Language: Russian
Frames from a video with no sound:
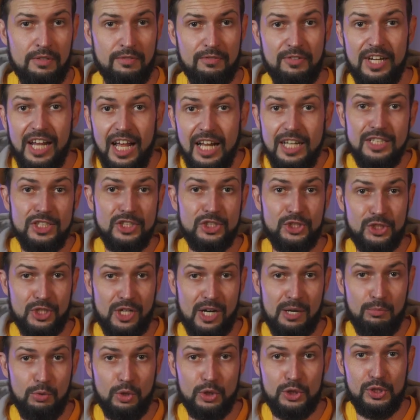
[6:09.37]
В реальной же
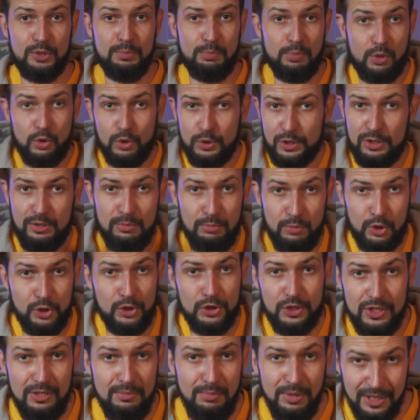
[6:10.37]
работе просто
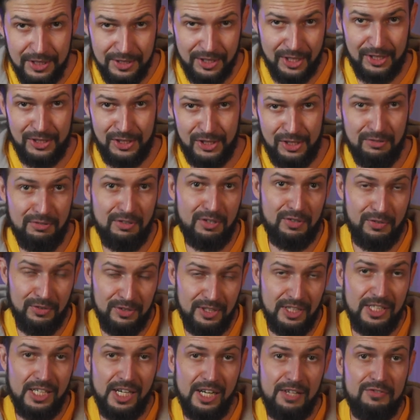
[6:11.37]
может не быть красивых
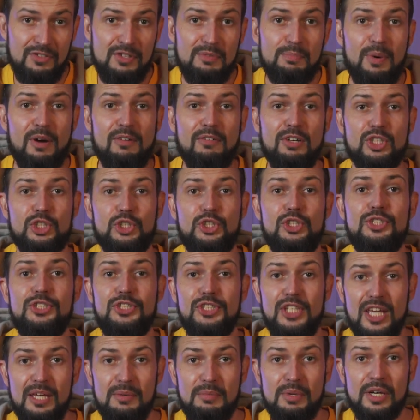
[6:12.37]
фотографий по вашей
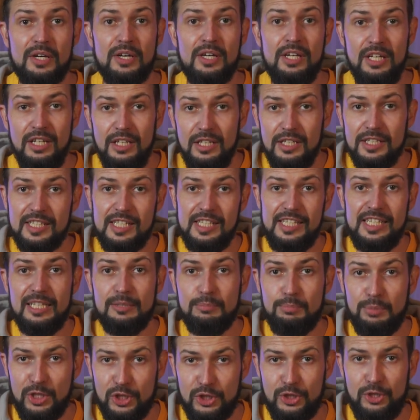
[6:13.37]
теме, или
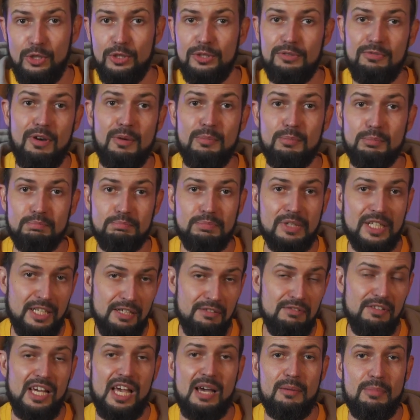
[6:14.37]
клиент пришлет вам
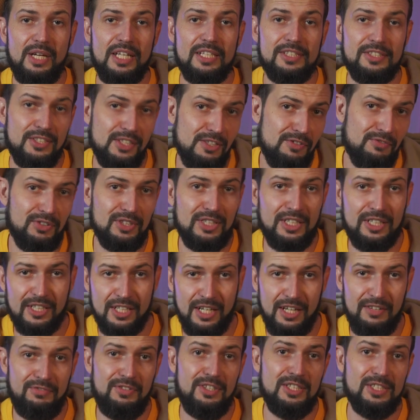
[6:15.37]
кривые обрезанные
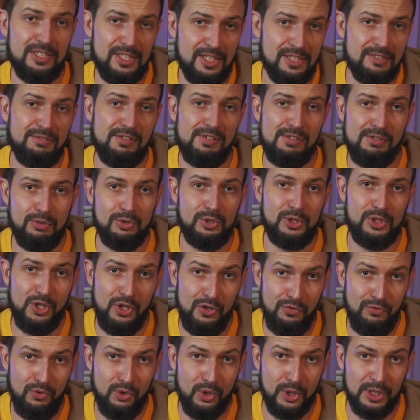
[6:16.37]
фотографии со своего
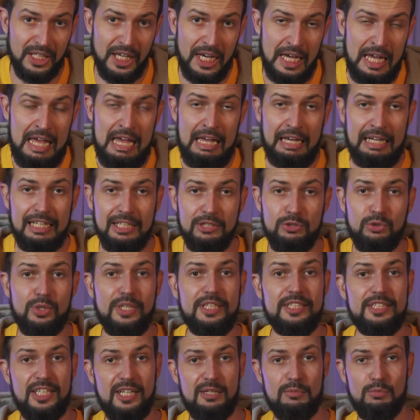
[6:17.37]
телефона,
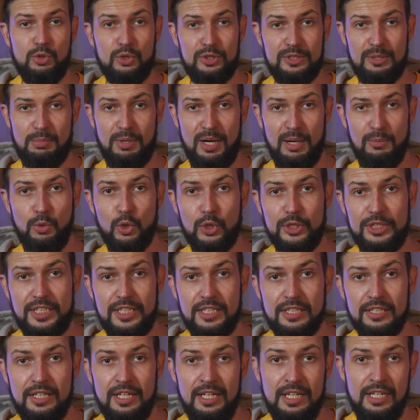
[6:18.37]
которые требуют
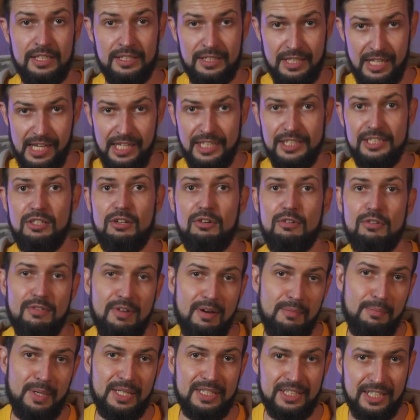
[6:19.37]
обработки. Для этого
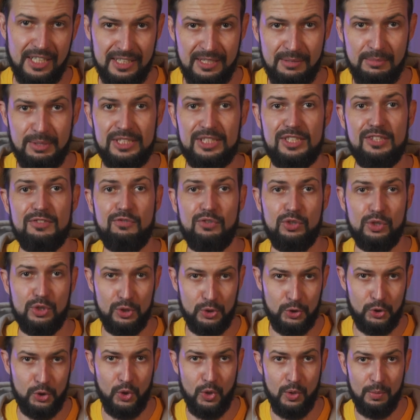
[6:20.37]
вам понадобится
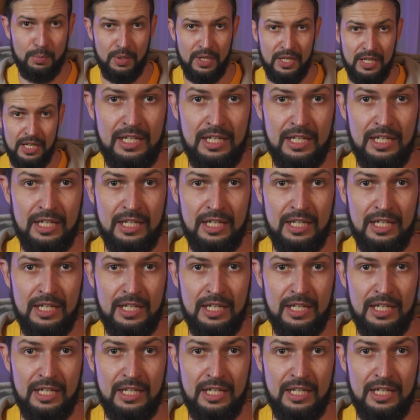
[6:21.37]
Photoshop.